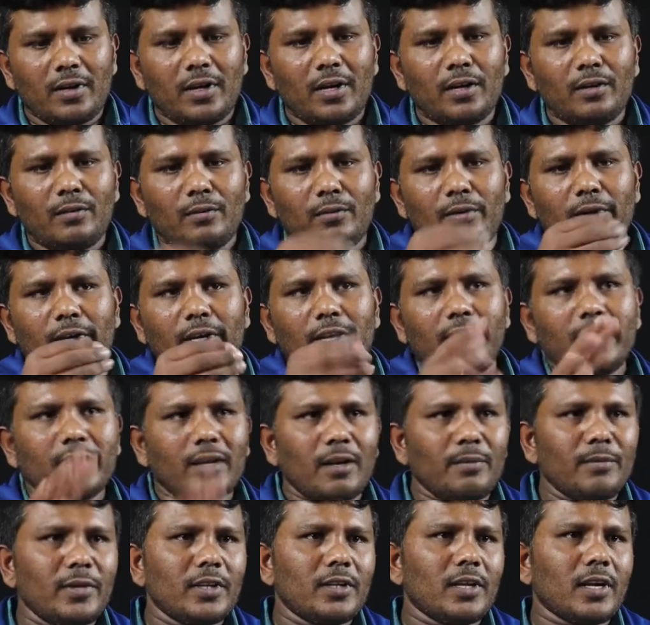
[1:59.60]
నేను
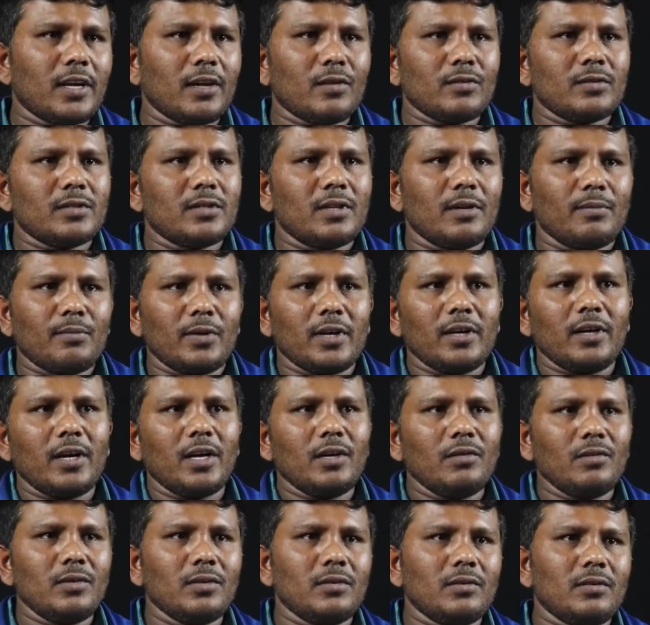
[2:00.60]
డైరెక్ట్గా మీ దగ్గర వస్తే పని
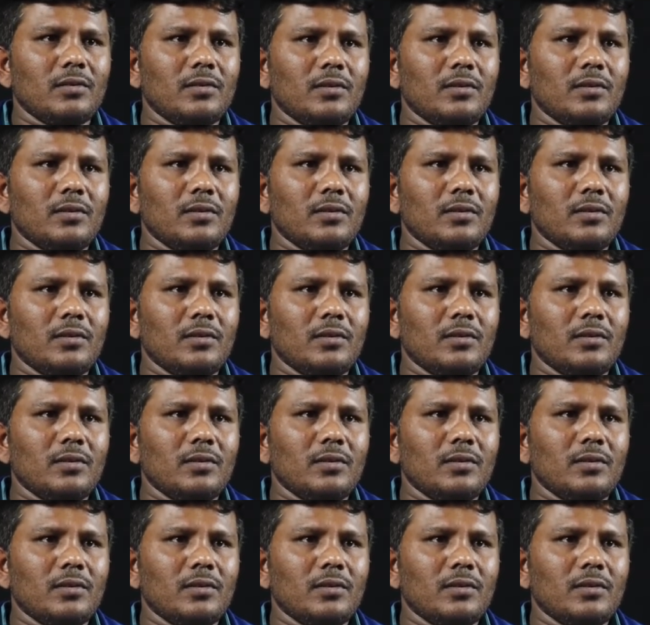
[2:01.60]
నడవదు